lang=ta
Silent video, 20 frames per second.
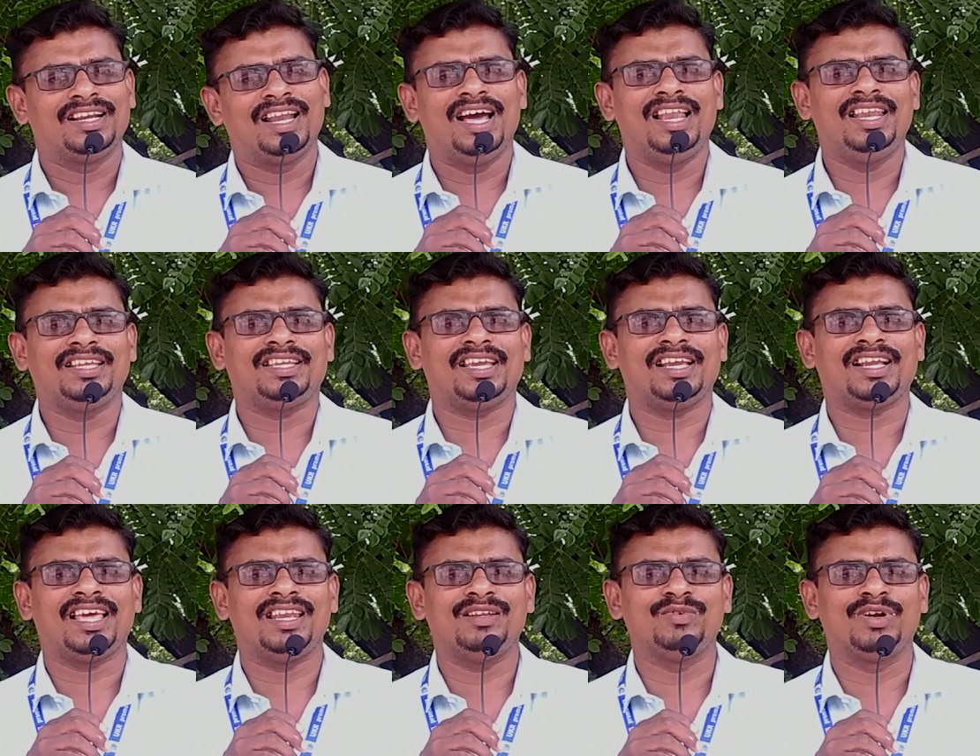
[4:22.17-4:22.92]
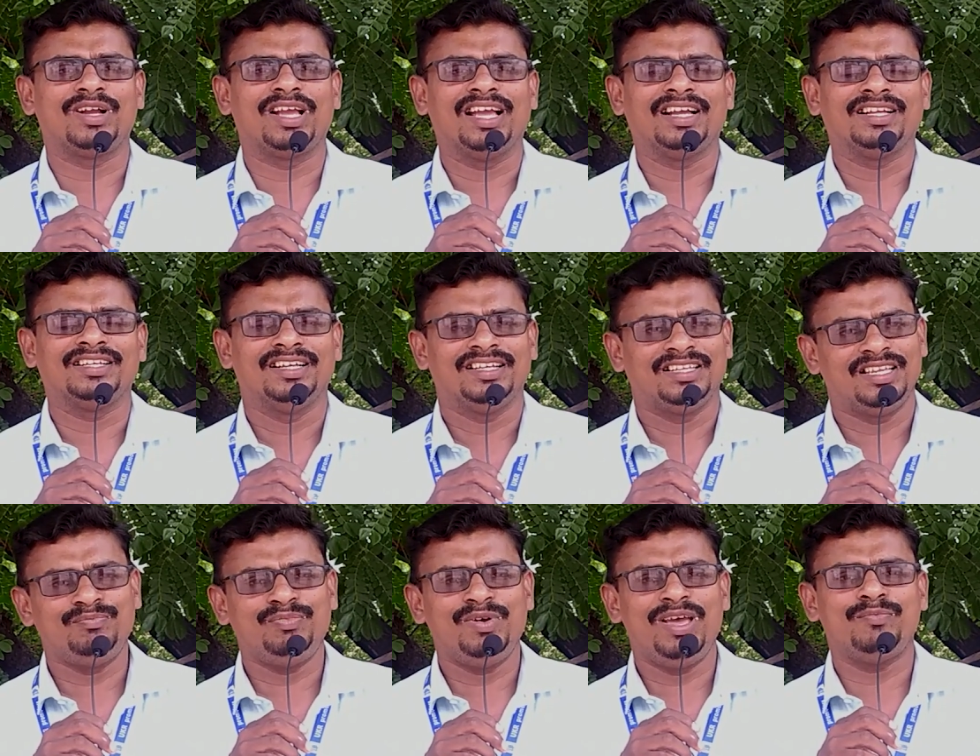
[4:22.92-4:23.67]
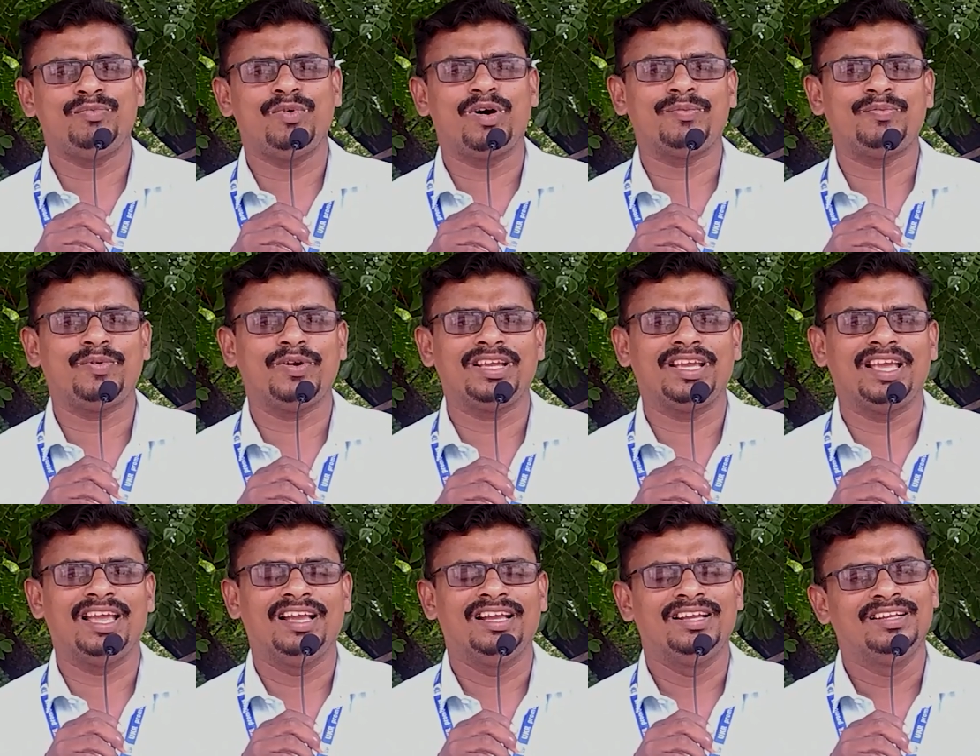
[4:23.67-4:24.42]
நாளைக்கே கிளம்புங்க இப்பவே
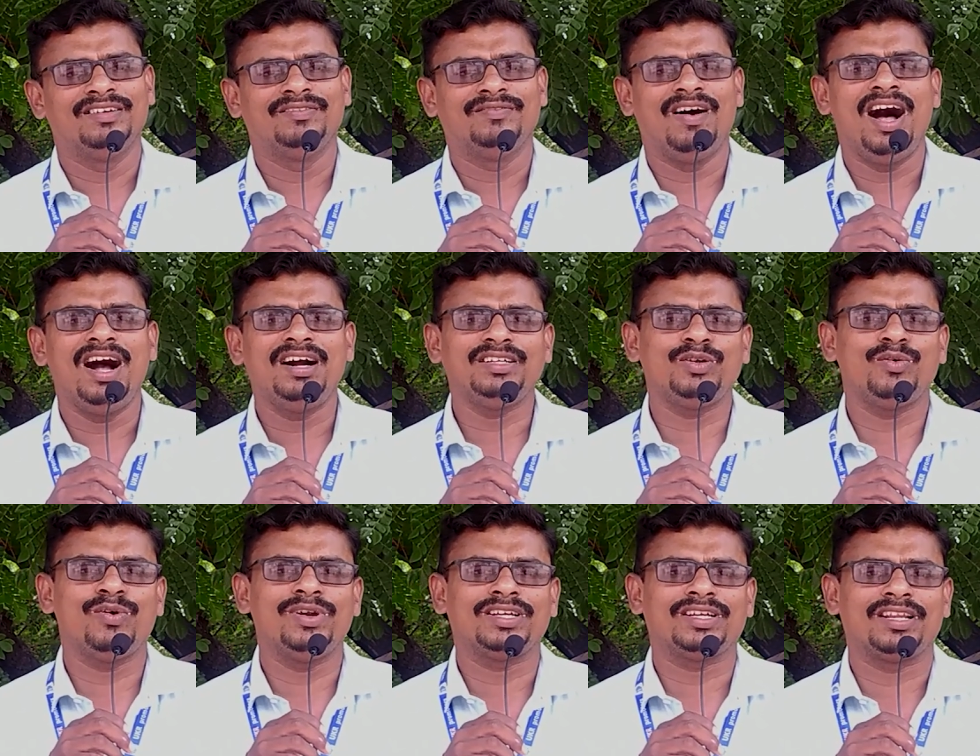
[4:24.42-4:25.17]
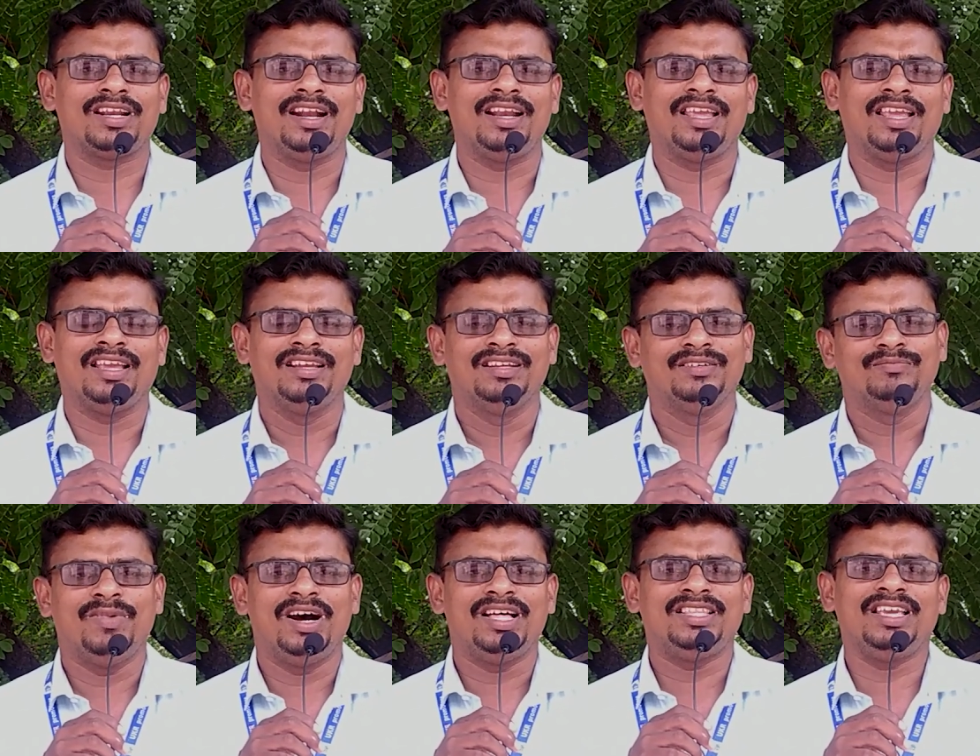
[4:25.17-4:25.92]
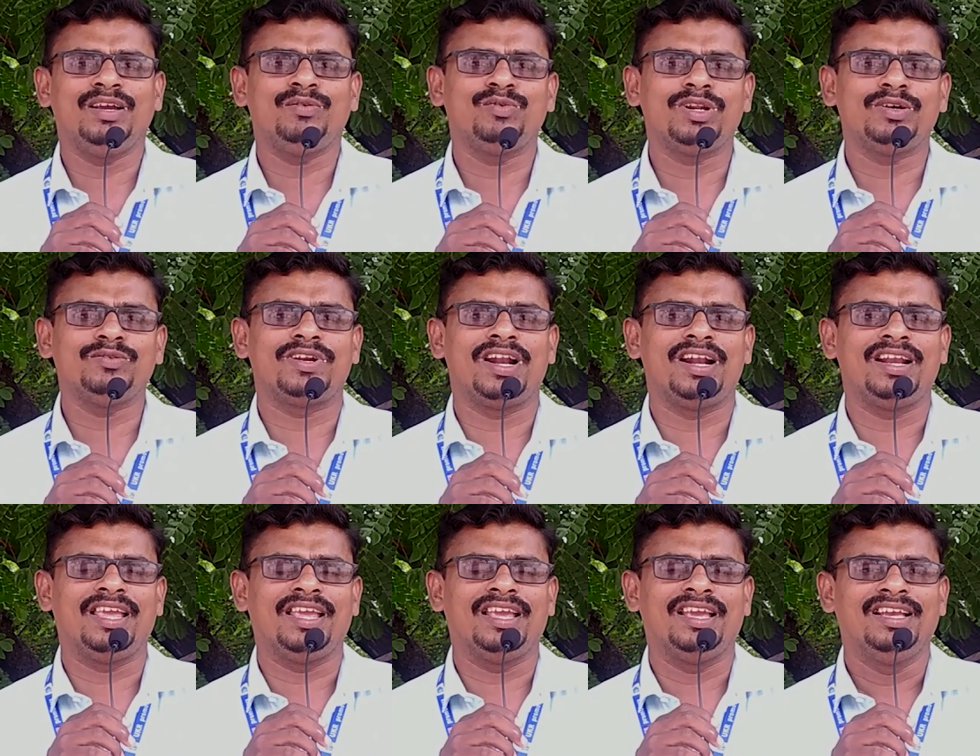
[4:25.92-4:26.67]
புறப்படுங்க வாகனம் உங்களுக்கு ரெடி மதிய உணவு
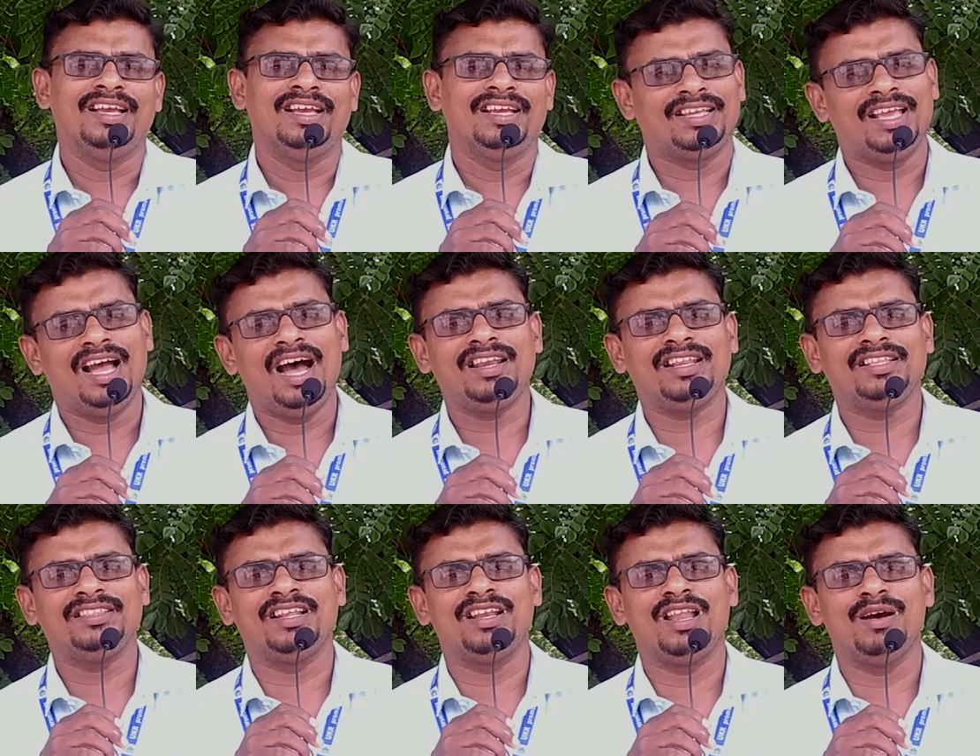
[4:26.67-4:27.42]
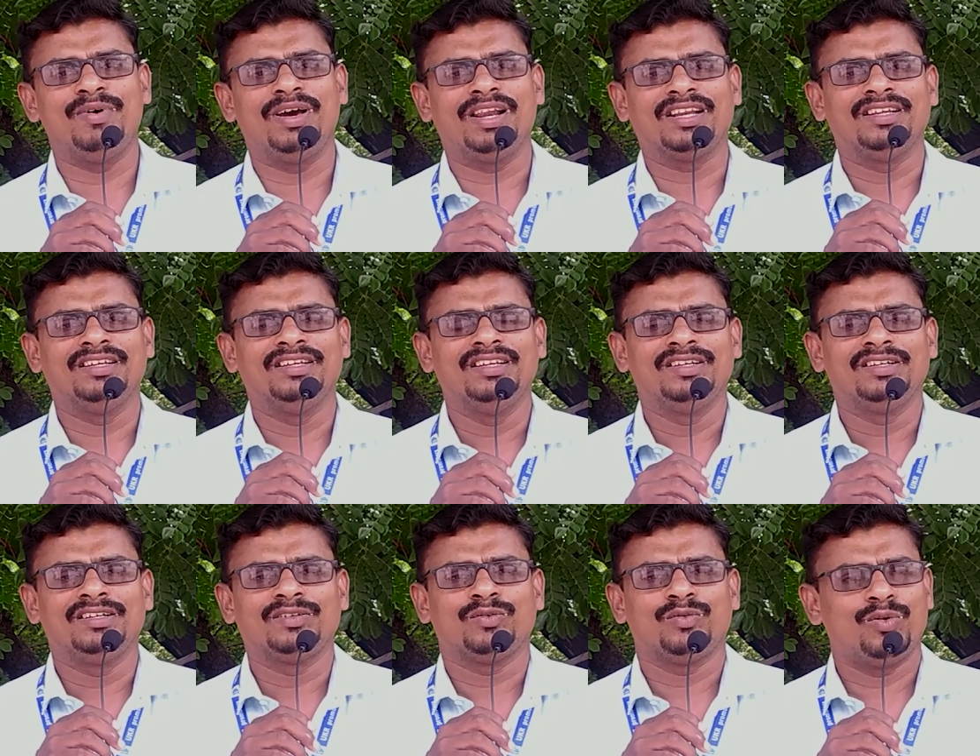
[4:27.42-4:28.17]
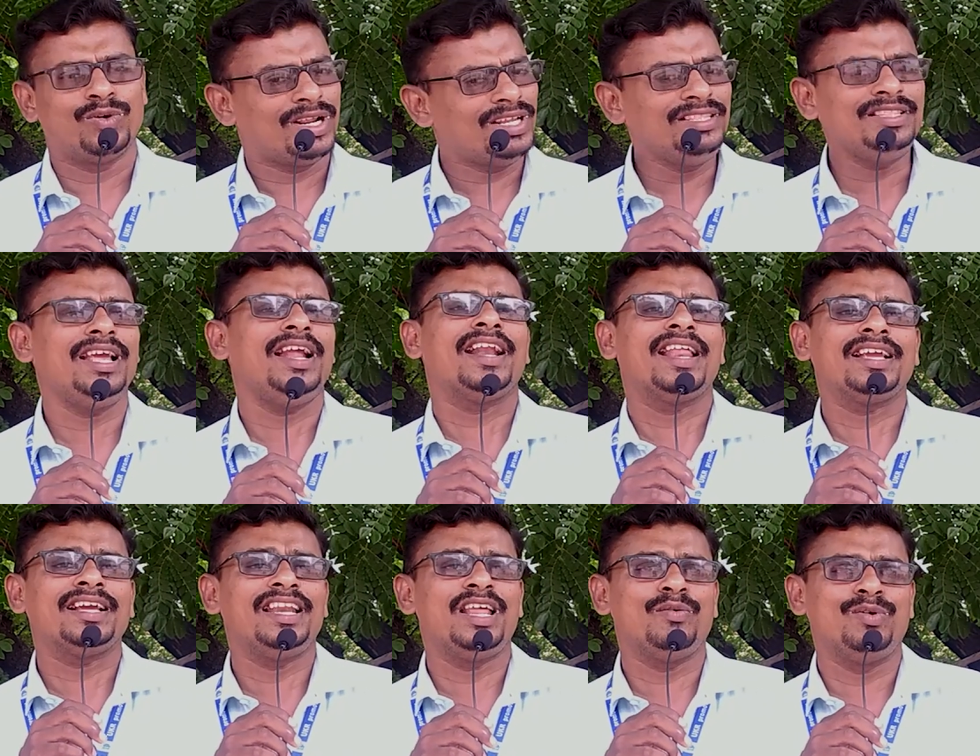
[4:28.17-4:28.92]
ரெடி யார் அந்த நபர் குறைந்த
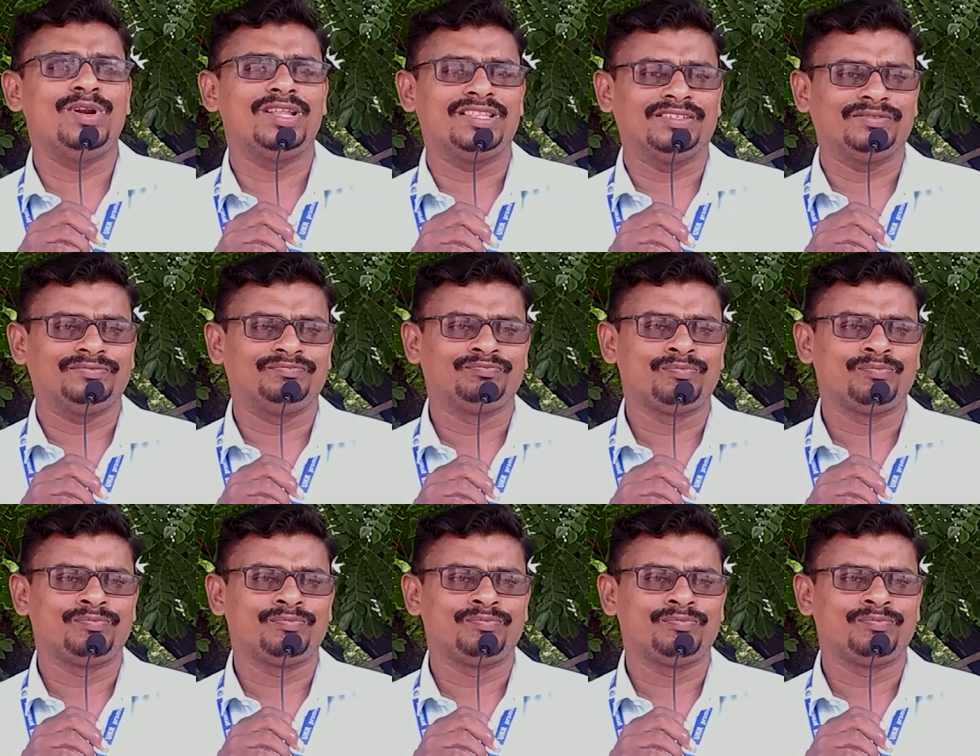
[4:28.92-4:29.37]
இடங்களே உள்ளது